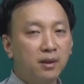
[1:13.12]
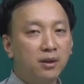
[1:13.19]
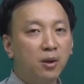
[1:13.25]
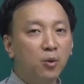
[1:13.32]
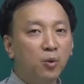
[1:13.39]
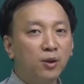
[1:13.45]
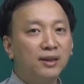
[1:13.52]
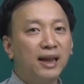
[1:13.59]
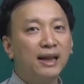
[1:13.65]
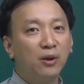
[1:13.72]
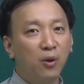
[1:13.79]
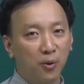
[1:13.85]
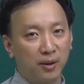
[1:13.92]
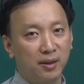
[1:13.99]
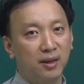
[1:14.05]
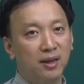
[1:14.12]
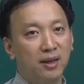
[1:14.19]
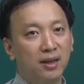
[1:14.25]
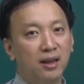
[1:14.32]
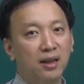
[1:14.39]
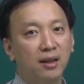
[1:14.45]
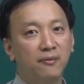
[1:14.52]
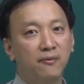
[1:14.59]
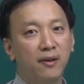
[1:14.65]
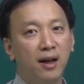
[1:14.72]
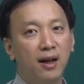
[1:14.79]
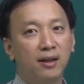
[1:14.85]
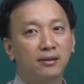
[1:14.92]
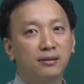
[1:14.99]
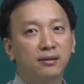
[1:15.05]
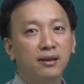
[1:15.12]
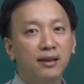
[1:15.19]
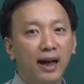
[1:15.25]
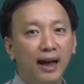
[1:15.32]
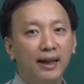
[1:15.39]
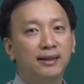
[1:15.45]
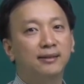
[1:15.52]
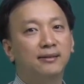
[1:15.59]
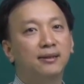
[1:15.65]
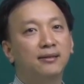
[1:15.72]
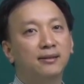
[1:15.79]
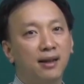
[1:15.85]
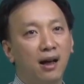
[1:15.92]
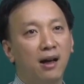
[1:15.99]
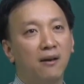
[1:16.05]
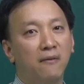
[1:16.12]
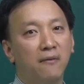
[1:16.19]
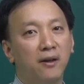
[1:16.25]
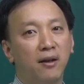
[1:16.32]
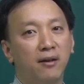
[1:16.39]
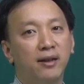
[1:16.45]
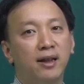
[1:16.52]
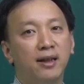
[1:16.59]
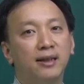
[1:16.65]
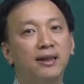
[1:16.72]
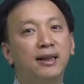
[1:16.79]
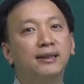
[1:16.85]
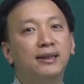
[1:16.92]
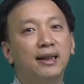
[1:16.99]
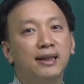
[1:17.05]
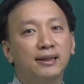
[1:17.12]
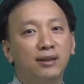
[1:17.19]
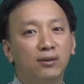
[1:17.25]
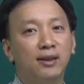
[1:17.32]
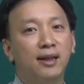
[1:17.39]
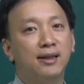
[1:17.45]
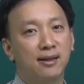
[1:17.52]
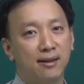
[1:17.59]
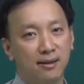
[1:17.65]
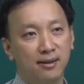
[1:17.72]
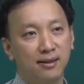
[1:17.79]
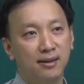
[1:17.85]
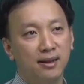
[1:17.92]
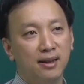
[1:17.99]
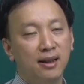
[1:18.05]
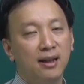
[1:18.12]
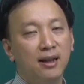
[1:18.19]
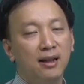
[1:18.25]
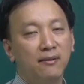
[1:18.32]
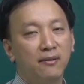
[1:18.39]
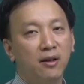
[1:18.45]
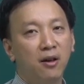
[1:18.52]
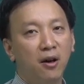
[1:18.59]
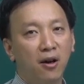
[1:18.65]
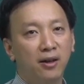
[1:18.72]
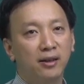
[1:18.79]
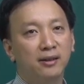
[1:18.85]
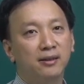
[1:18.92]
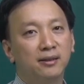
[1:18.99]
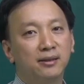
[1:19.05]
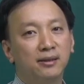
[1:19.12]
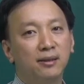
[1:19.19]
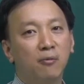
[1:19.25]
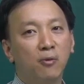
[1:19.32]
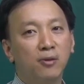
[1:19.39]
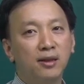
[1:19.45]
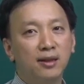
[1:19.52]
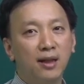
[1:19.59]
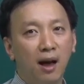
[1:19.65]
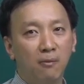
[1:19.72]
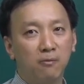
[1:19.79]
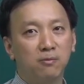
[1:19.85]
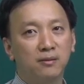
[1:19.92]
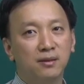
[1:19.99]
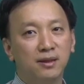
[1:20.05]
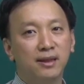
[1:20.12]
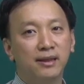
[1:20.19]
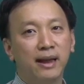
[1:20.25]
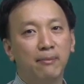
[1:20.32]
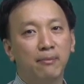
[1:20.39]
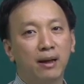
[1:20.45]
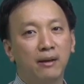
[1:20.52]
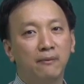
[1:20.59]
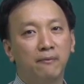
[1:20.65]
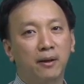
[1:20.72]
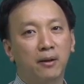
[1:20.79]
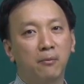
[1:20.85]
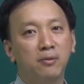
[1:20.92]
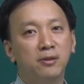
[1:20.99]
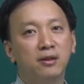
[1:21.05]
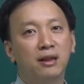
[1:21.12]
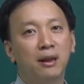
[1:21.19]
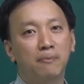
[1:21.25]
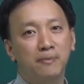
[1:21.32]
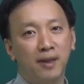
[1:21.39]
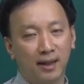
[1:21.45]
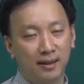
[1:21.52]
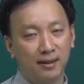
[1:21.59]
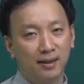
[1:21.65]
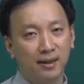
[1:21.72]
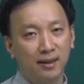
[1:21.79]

nó luôn thay đổi ờ, và từng ngày, từng giờ vì nó địa lý, kinh tế, xã hội thế giới. Là hỏi trong quá trình học thì các em cần phải có một sự cập nhật,